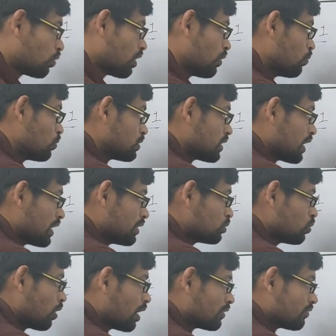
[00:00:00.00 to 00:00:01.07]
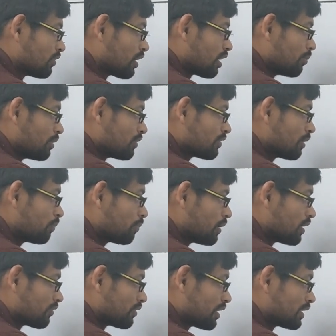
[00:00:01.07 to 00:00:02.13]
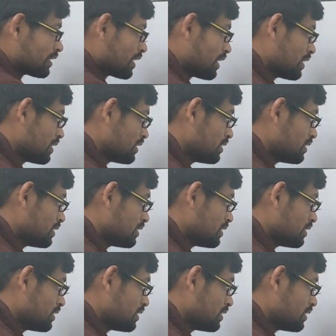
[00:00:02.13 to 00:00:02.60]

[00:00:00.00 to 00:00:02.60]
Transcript: गुणा होता है तो आंसर हमेशा प्लस आता है